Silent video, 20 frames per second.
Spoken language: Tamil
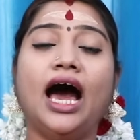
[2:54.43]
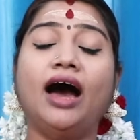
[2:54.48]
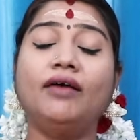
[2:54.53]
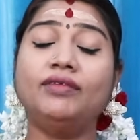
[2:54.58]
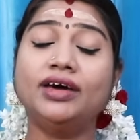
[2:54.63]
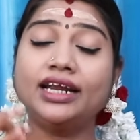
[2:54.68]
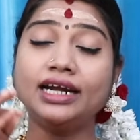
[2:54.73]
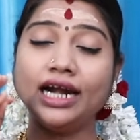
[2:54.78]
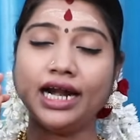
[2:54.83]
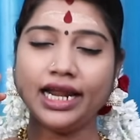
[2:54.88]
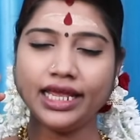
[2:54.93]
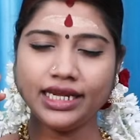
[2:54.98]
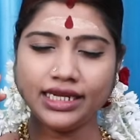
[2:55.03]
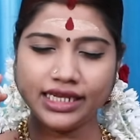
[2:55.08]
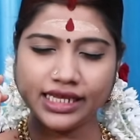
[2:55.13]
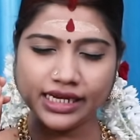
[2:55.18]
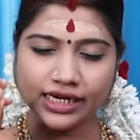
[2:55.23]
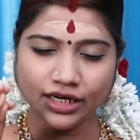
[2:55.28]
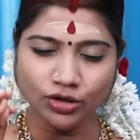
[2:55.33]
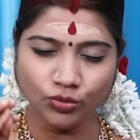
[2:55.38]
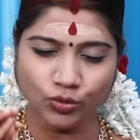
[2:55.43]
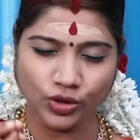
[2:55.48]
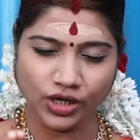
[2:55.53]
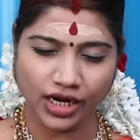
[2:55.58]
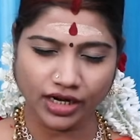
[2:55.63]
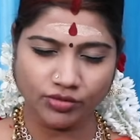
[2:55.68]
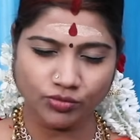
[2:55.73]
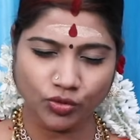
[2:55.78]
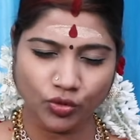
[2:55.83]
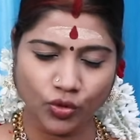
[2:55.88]
அவர்களை நீங்கள்
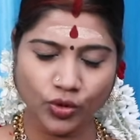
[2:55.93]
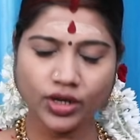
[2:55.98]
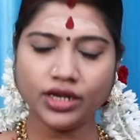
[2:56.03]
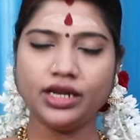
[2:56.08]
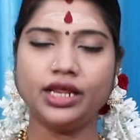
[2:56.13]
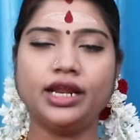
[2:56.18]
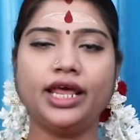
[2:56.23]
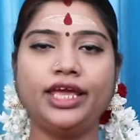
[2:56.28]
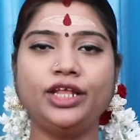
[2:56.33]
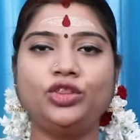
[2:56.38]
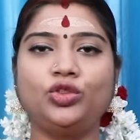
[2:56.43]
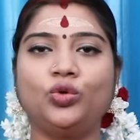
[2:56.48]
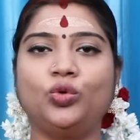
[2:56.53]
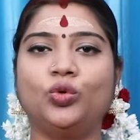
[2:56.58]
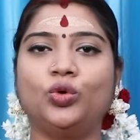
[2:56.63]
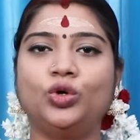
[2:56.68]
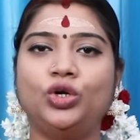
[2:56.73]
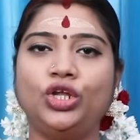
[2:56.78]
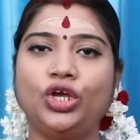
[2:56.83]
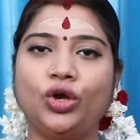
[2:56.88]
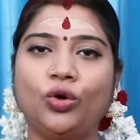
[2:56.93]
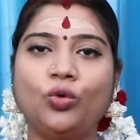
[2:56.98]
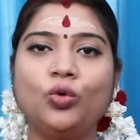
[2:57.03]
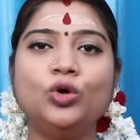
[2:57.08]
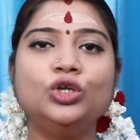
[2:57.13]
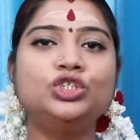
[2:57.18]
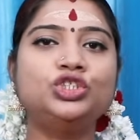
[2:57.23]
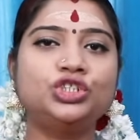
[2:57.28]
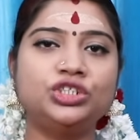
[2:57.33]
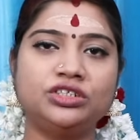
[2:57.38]
உள்ளன்போடு நினைத்து கொண்டு
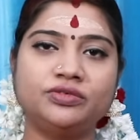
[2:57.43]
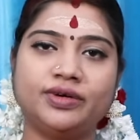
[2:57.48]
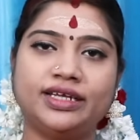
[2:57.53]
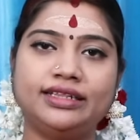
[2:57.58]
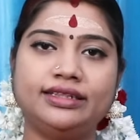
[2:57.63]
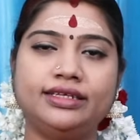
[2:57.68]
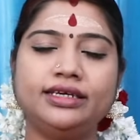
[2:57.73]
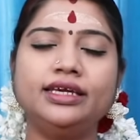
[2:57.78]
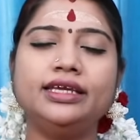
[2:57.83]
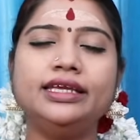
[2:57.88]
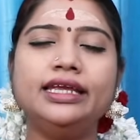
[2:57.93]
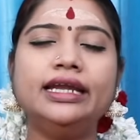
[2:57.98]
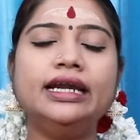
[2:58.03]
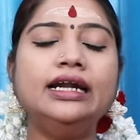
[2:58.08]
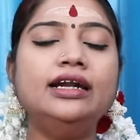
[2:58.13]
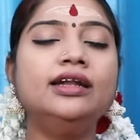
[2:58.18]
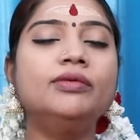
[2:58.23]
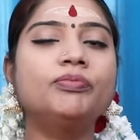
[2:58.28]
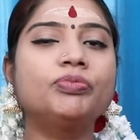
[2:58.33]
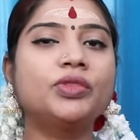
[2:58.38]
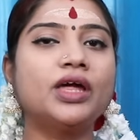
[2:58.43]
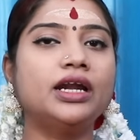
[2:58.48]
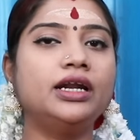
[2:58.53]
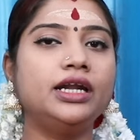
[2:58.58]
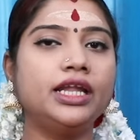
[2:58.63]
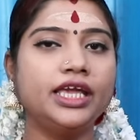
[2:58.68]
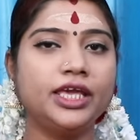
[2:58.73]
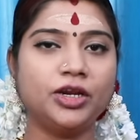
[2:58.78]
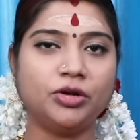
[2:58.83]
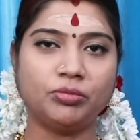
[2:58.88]
குளிச்சுட்டு வந்து எள்ளும்
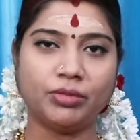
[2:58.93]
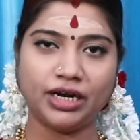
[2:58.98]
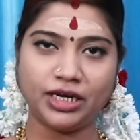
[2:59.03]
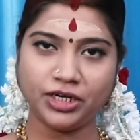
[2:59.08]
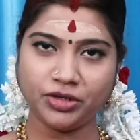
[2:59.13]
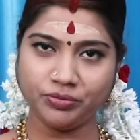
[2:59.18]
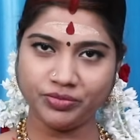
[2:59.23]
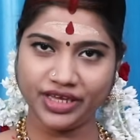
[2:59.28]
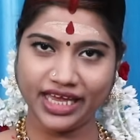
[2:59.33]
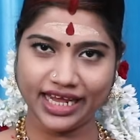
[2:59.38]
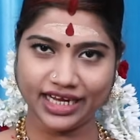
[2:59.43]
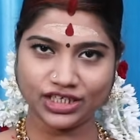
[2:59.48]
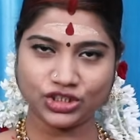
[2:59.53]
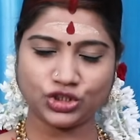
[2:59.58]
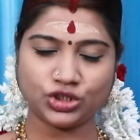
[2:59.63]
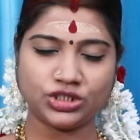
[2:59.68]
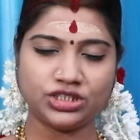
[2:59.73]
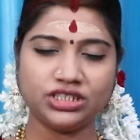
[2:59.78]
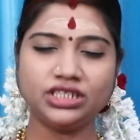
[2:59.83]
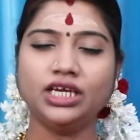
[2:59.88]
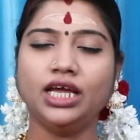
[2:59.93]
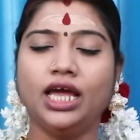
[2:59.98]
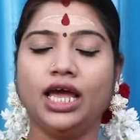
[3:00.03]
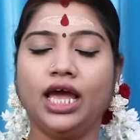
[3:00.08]
தண்ணீரை மட்டும் இறைச்சிட்டு